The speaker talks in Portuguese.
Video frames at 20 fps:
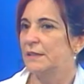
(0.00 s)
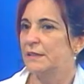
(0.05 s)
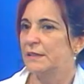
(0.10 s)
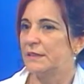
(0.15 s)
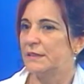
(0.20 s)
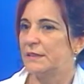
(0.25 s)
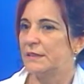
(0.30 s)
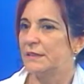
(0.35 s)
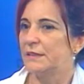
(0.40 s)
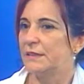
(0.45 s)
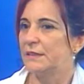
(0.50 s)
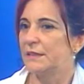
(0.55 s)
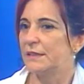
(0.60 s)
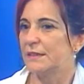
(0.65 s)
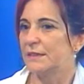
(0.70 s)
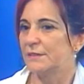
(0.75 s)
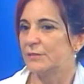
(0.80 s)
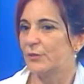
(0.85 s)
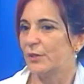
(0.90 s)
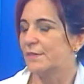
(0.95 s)
E
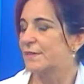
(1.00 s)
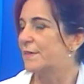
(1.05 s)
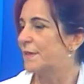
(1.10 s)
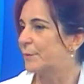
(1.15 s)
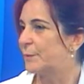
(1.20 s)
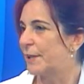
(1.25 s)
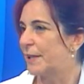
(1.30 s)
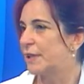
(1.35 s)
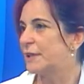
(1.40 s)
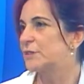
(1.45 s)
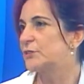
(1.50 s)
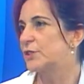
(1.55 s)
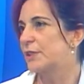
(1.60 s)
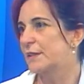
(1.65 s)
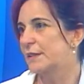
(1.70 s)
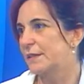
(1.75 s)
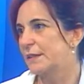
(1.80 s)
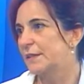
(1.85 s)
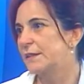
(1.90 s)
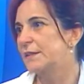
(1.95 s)
a nossa média
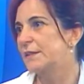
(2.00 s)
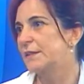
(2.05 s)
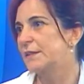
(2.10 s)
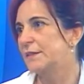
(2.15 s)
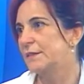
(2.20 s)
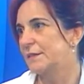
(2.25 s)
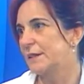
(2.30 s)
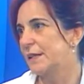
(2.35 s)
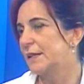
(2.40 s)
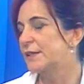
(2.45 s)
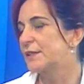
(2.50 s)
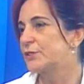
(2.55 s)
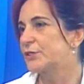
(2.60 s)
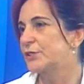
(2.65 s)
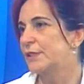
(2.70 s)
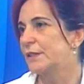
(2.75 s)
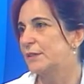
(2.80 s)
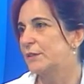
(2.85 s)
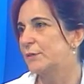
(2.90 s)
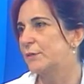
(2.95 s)
aqui na
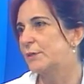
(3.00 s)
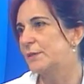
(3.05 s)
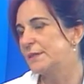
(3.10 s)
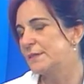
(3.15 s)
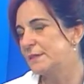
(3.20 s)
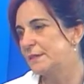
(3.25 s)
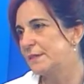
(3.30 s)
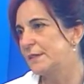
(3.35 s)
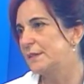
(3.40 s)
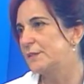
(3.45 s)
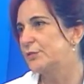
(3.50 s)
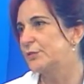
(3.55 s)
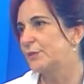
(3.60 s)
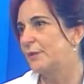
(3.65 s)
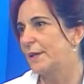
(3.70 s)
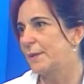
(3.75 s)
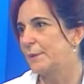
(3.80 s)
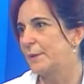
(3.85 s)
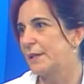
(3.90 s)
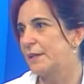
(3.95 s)
região coincide
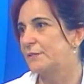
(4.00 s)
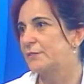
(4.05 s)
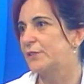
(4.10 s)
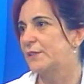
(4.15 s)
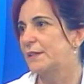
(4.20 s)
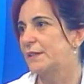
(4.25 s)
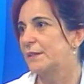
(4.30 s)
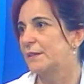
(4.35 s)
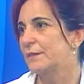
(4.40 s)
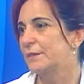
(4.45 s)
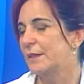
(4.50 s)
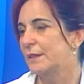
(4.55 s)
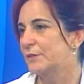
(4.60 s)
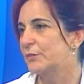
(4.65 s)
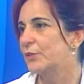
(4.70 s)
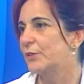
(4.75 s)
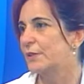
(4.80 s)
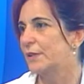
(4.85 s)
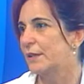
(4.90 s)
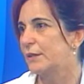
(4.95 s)
com a média
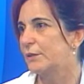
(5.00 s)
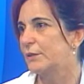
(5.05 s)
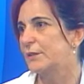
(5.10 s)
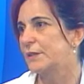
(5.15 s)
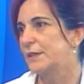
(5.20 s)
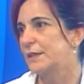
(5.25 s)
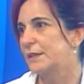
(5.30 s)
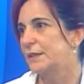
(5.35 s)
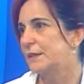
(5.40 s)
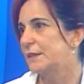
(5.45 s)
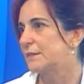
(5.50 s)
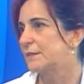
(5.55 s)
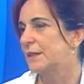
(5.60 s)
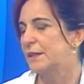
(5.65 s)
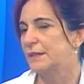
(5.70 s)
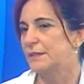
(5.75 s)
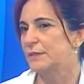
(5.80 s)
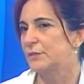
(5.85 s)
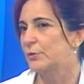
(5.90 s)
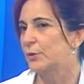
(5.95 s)
nacional, que
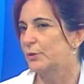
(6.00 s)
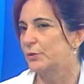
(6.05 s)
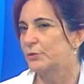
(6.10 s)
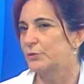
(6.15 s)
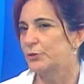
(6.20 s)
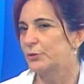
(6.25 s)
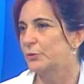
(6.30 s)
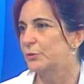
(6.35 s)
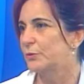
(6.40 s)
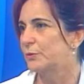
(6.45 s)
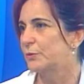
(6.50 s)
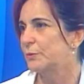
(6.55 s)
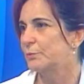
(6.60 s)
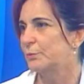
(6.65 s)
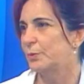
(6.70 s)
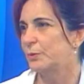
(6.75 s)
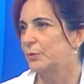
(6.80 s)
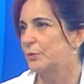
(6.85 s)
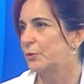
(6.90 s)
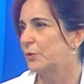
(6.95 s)
está em torno de
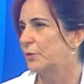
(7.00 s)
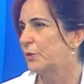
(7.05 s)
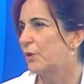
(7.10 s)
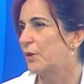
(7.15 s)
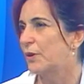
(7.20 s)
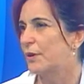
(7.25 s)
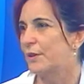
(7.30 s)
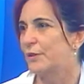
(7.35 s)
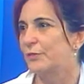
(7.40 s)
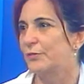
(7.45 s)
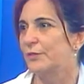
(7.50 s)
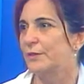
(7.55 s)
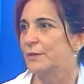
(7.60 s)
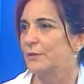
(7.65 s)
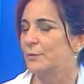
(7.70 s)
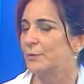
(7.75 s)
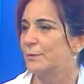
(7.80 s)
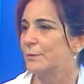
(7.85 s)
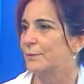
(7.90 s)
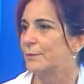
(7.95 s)
1,9%,
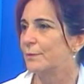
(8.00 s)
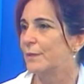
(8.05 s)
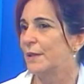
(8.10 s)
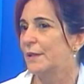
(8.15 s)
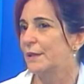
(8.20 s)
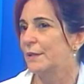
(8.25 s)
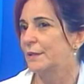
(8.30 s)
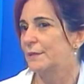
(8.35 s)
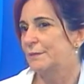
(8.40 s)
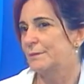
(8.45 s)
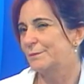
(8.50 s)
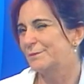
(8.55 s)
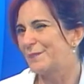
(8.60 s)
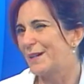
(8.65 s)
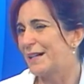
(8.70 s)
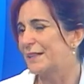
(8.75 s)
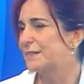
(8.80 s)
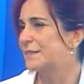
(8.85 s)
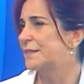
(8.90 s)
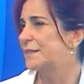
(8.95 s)
no
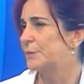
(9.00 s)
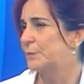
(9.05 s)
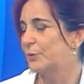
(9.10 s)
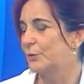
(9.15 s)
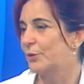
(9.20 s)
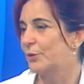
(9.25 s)
máximo